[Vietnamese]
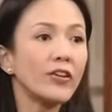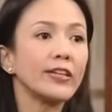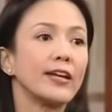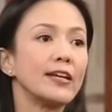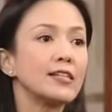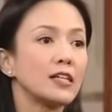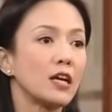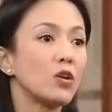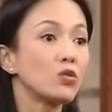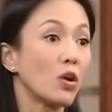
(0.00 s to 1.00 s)
Con người tôi chỉ
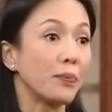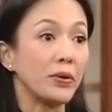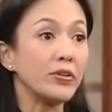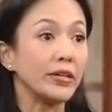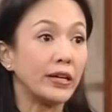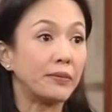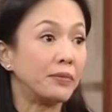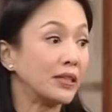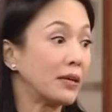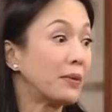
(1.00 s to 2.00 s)
biết nhìn thái độ làm việc chứ
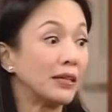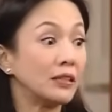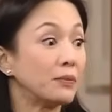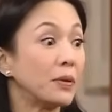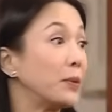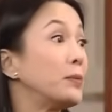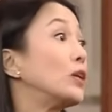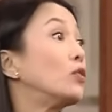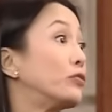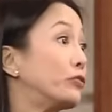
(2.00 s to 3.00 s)
không nhìn cách làm bề
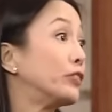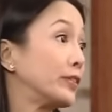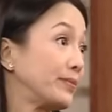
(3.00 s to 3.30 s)
ngoài đâu.